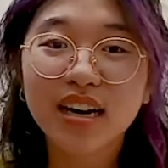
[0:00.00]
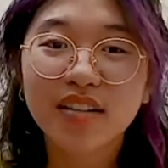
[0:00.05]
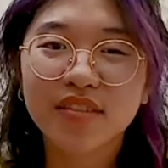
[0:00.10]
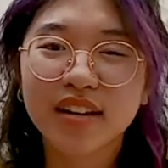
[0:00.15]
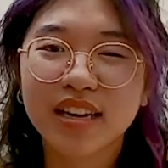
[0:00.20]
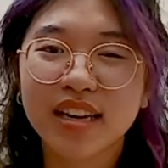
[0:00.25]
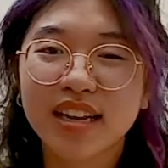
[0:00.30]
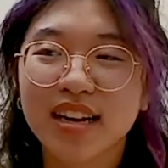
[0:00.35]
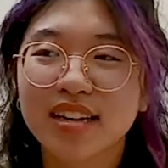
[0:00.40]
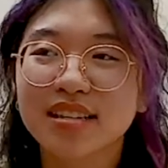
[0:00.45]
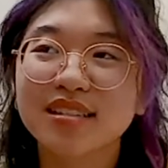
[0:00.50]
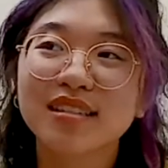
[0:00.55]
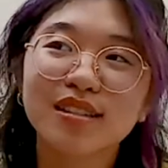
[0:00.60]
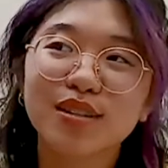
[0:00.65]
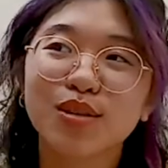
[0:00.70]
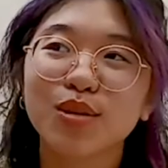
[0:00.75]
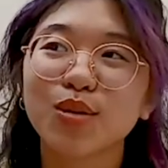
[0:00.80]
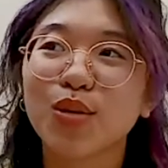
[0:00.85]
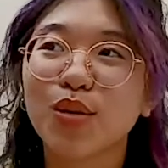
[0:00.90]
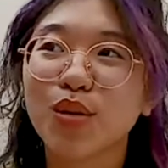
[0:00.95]
vậy nên là
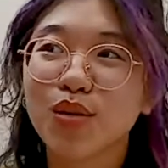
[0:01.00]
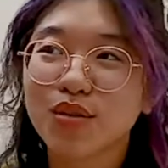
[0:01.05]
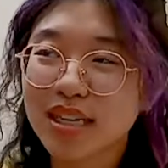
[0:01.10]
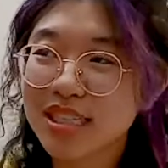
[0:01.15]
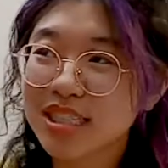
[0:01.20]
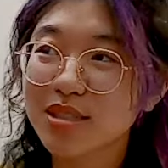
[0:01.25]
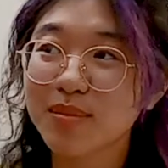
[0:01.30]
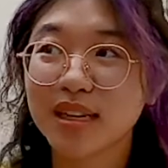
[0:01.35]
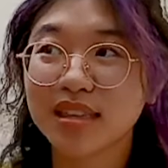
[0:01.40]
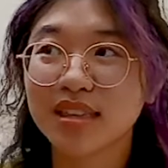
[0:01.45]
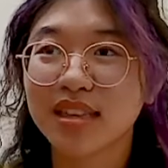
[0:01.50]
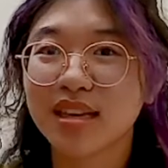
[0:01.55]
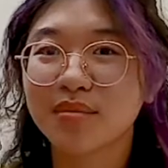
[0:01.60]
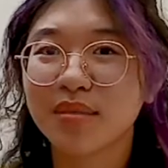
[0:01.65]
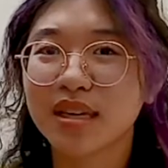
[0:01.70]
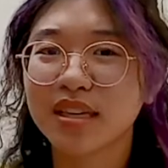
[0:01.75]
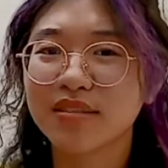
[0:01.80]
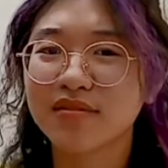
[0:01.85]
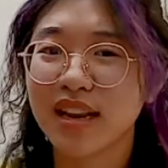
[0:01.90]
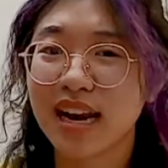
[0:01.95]
đừng cố rush bản thân
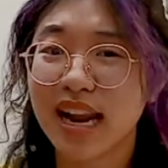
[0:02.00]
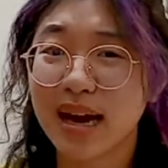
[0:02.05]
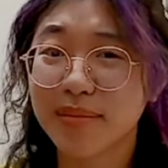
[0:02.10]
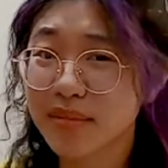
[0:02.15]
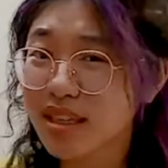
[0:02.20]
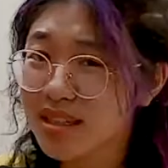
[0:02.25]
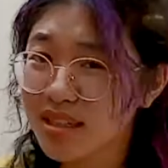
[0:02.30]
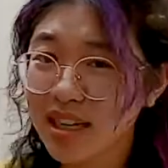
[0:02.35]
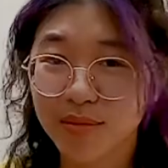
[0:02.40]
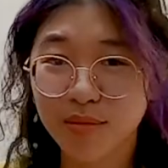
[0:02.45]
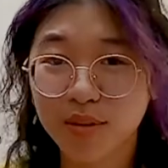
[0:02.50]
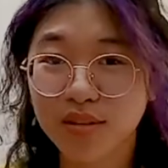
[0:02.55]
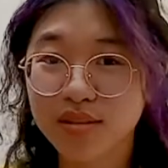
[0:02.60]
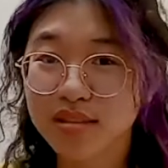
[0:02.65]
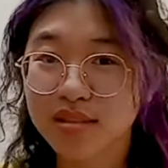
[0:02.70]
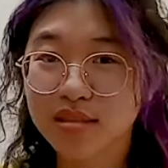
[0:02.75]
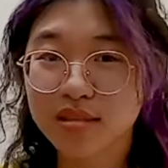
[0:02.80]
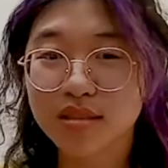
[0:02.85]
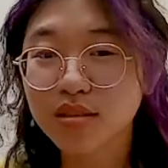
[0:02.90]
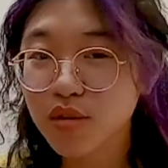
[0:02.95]
mình phải làm tất cả mọi
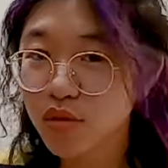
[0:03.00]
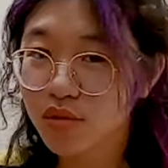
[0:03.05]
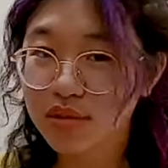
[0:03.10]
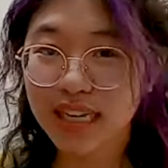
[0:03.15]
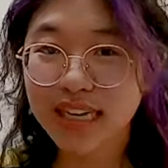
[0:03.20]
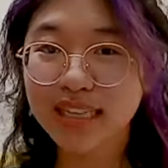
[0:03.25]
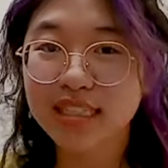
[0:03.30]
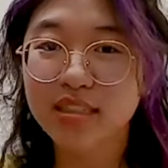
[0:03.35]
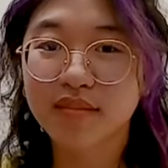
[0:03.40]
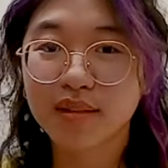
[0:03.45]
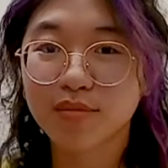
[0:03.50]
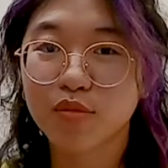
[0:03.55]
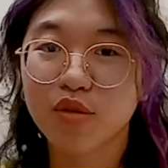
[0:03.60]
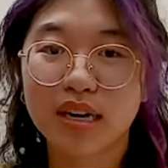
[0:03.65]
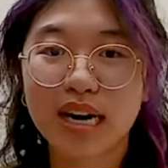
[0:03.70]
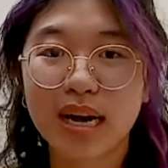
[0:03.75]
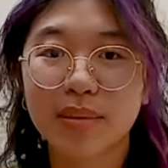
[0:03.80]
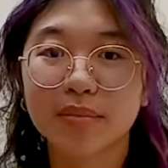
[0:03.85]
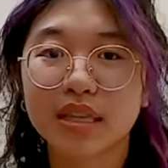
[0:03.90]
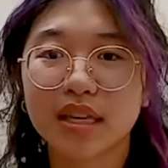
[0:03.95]
thứ nhồn nhét trong vòng một
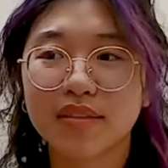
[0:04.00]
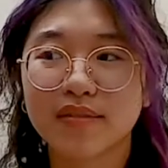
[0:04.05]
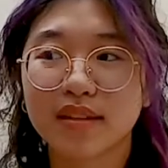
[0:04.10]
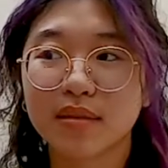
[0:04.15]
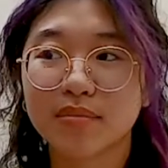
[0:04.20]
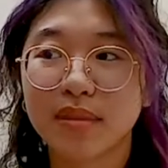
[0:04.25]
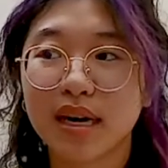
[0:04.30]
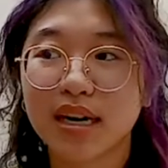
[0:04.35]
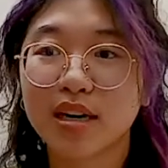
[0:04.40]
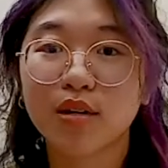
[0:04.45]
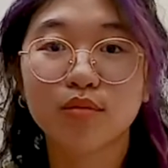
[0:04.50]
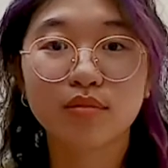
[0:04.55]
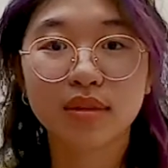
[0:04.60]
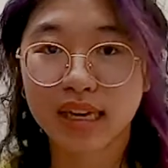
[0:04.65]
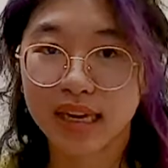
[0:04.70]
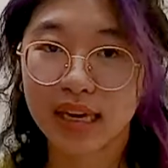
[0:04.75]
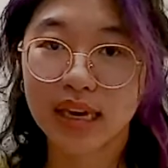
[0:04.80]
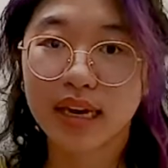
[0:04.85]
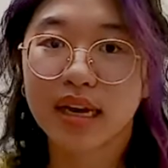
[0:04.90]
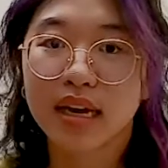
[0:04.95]
năm tại vì bạn không
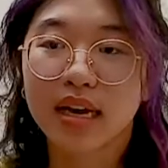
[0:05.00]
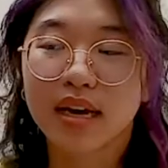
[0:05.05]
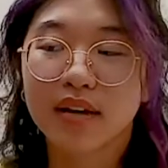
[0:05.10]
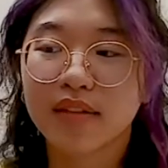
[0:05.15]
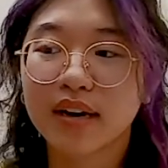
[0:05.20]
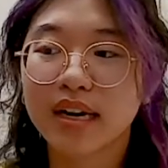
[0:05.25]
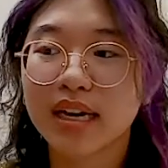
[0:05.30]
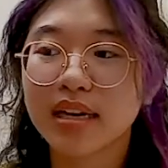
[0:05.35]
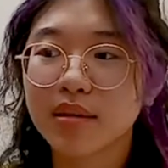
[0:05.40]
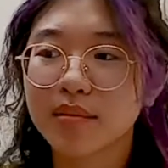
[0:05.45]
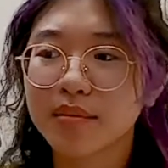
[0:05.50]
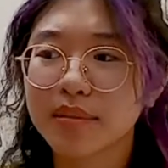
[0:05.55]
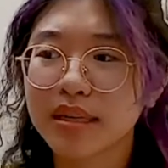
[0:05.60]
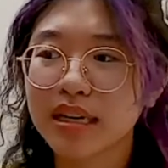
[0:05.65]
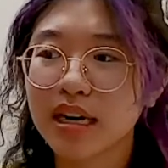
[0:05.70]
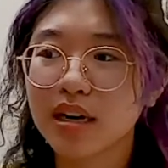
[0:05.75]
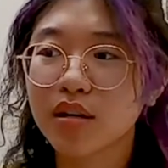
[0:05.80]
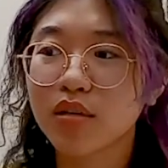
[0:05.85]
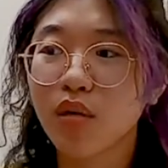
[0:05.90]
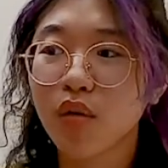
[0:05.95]
thể và khi mà mình
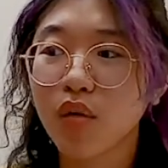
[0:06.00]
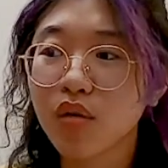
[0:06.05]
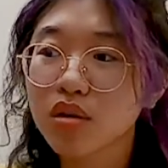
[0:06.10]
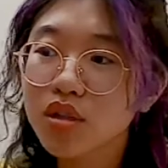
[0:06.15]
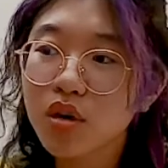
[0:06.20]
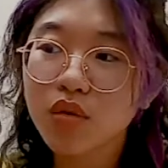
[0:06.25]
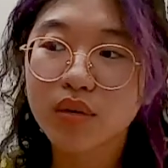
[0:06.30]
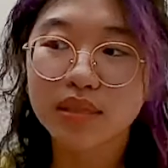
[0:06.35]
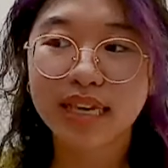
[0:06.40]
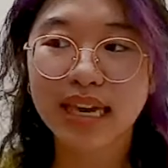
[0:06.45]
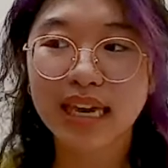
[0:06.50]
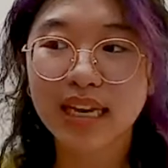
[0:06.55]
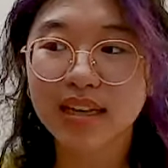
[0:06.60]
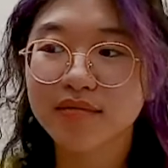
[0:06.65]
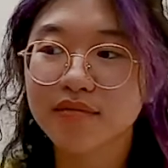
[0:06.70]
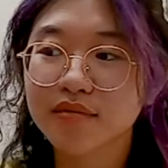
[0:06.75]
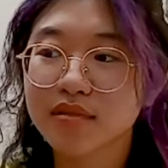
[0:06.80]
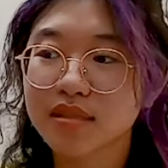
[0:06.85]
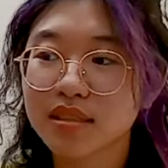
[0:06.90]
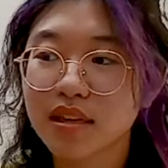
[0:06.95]
đã cố nhồn nhét
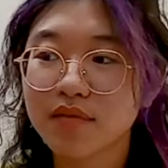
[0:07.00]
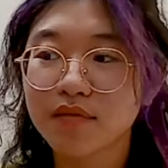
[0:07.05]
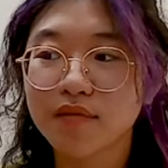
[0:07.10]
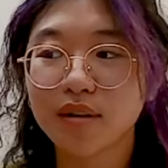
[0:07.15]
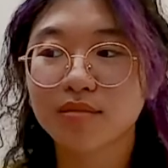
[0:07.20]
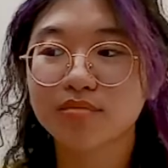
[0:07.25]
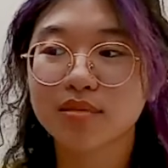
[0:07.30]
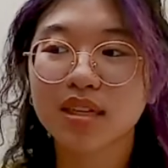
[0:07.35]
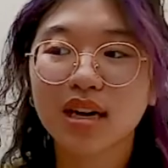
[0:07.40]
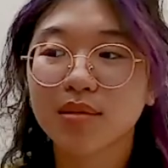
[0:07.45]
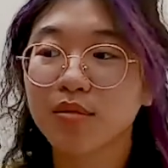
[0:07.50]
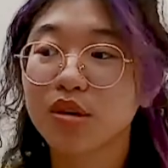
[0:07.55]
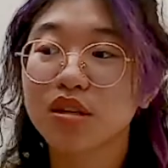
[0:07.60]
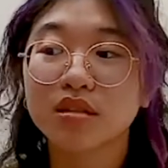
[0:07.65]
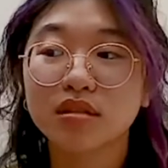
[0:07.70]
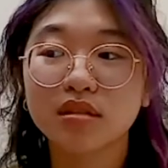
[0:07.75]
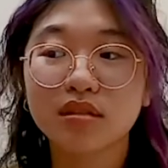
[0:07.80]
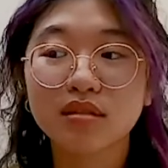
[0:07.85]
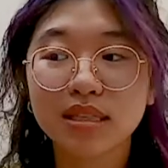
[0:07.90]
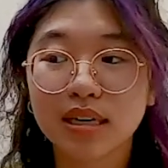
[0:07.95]
trong vòng tất cả mọi
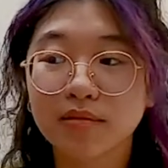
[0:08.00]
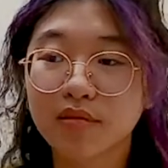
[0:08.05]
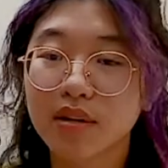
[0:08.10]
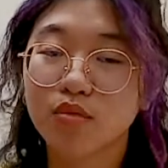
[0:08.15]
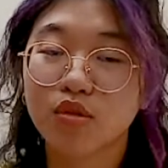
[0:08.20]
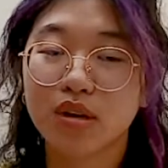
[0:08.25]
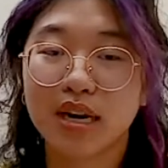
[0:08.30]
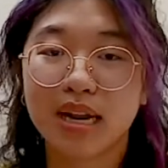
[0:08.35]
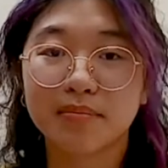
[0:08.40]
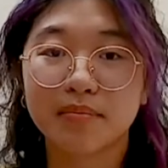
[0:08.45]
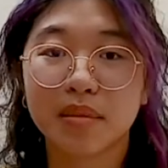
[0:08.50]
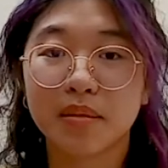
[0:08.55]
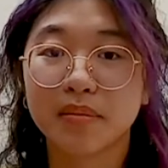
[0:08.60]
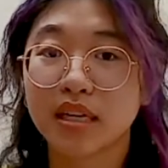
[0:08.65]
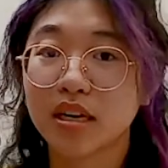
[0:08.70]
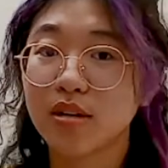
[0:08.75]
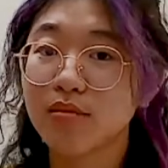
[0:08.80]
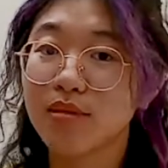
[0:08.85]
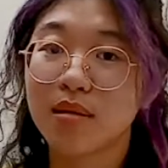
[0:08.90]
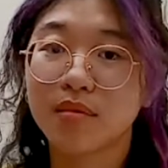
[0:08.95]
thứ trong vòng một năm mà
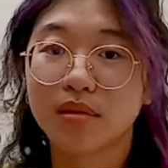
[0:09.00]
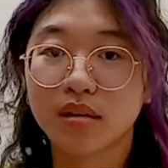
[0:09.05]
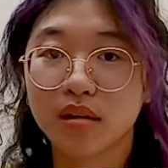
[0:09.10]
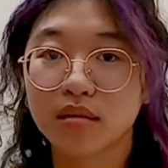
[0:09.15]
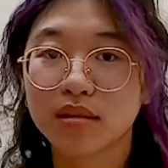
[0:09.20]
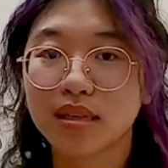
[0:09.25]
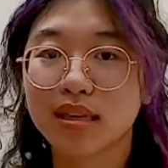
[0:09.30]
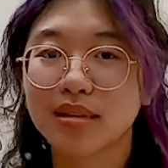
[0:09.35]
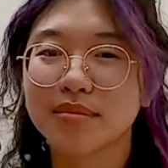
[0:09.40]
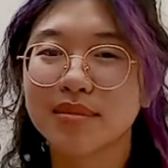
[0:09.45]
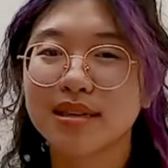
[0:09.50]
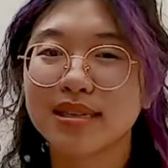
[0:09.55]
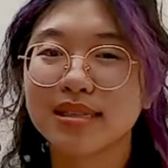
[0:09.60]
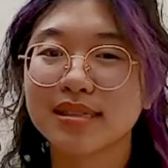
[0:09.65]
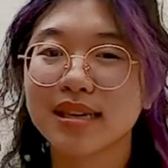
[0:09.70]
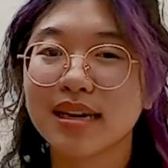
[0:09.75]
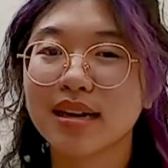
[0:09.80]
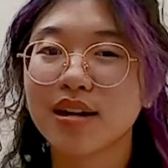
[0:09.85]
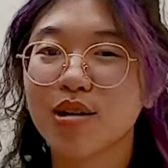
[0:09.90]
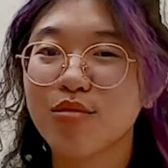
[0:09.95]
mình không làm được thì mình
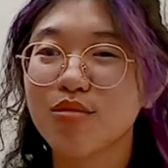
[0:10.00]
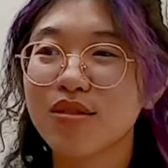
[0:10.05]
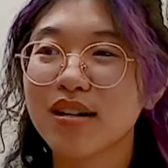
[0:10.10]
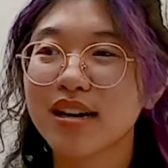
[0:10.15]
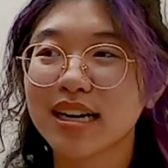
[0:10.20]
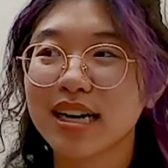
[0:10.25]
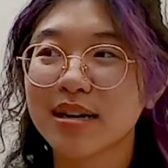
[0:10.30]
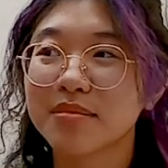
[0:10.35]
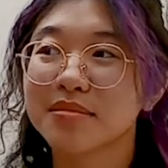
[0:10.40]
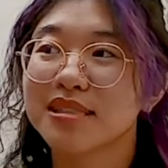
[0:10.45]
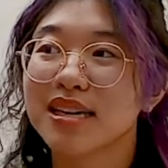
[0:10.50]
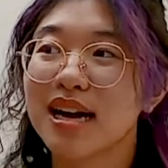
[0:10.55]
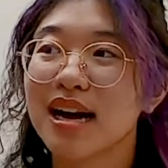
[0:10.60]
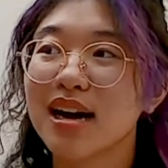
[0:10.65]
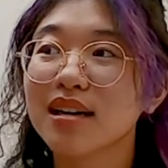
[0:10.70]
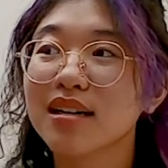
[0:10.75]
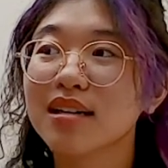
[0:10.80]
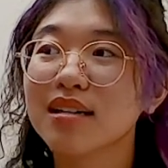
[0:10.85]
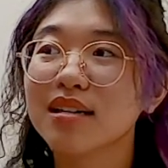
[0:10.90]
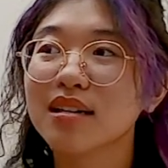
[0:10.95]
sẽ có một cái cảm
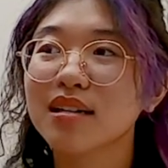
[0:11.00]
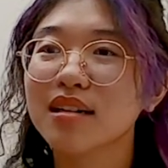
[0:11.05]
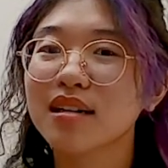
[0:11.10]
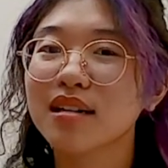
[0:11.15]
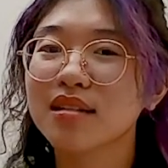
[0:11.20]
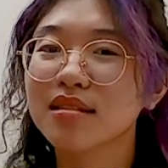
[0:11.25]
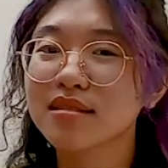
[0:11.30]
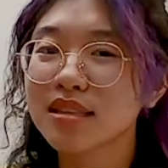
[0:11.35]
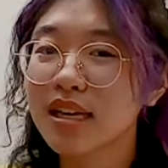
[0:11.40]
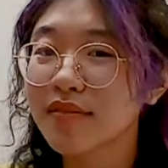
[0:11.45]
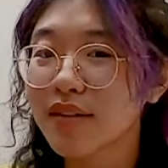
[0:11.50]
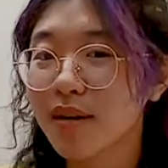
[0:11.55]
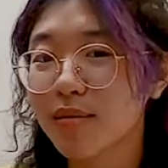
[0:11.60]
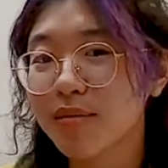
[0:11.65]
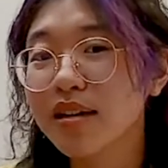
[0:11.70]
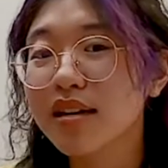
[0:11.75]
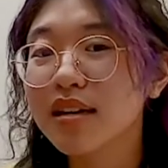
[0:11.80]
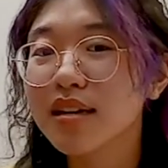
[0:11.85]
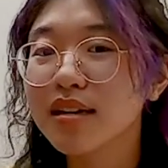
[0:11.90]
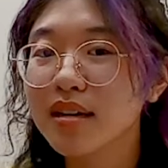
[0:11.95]
giác hơi thất vọng
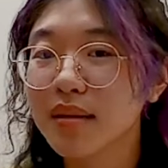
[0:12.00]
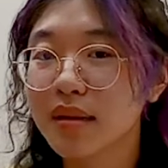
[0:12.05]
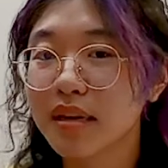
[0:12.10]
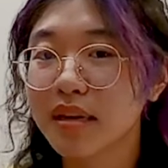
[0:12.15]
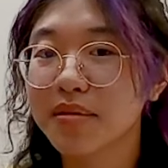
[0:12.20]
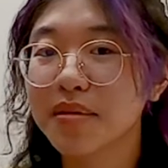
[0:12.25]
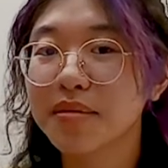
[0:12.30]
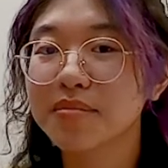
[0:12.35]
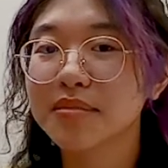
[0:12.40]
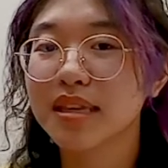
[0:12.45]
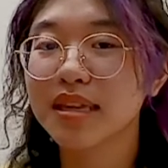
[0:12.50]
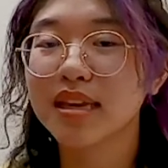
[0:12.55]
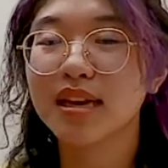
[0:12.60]
bạn hiểu không thế nên